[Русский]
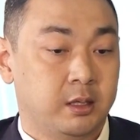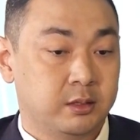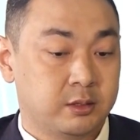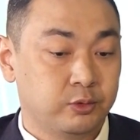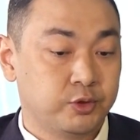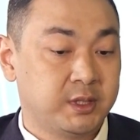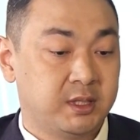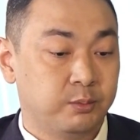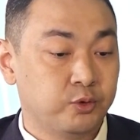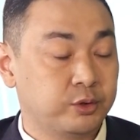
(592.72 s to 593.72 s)
служить
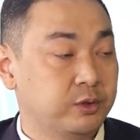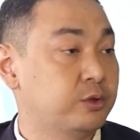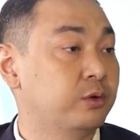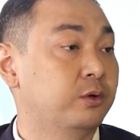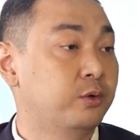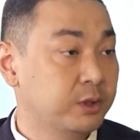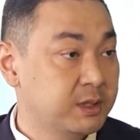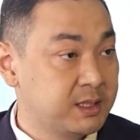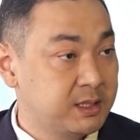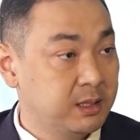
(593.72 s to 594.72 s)
тому, что срок
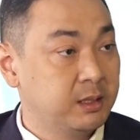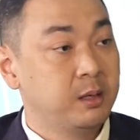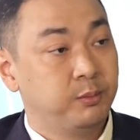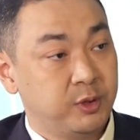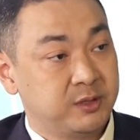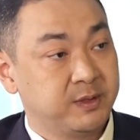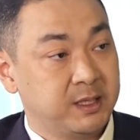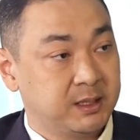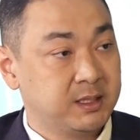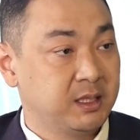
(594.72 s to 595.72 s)
годности
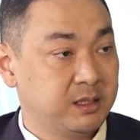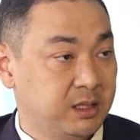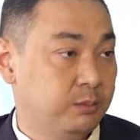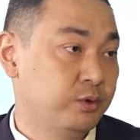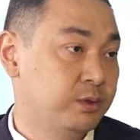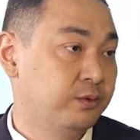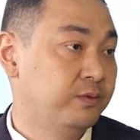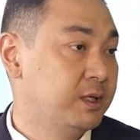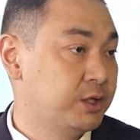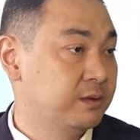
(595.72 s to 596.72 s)
пользования этой техники будет
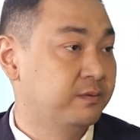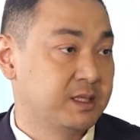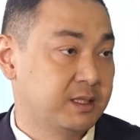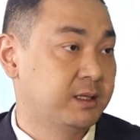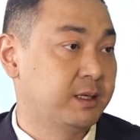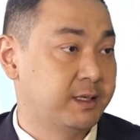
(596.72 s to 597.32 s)
увеличен в несколько